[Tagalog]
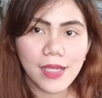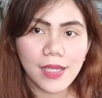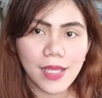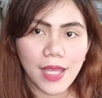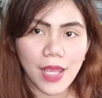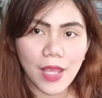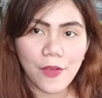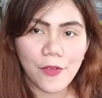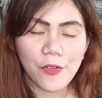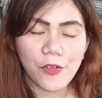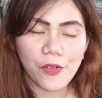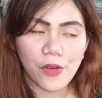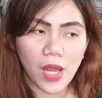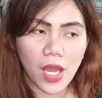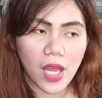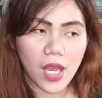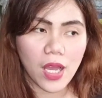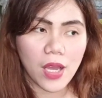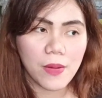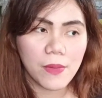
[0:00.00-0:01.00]
Came
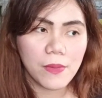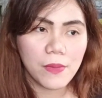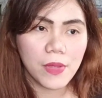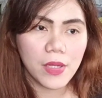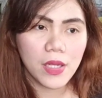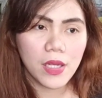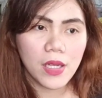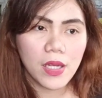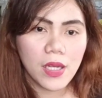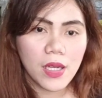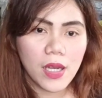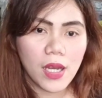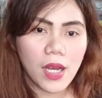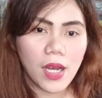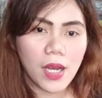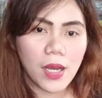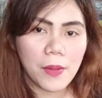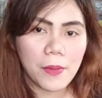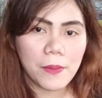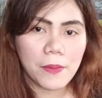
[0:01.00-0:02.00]
from
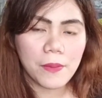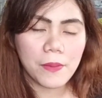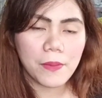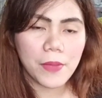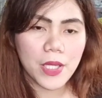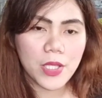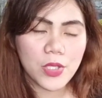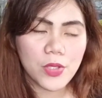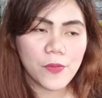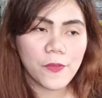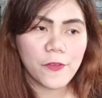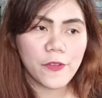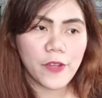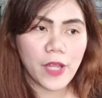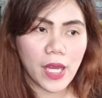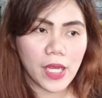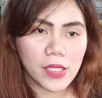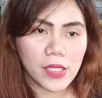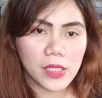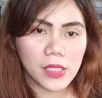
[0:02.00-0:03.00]
um, my
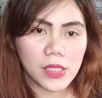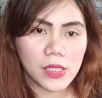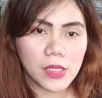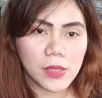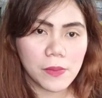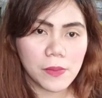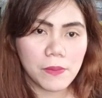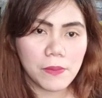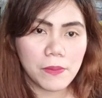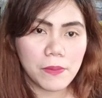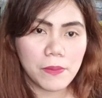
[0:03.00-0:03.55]
supplier.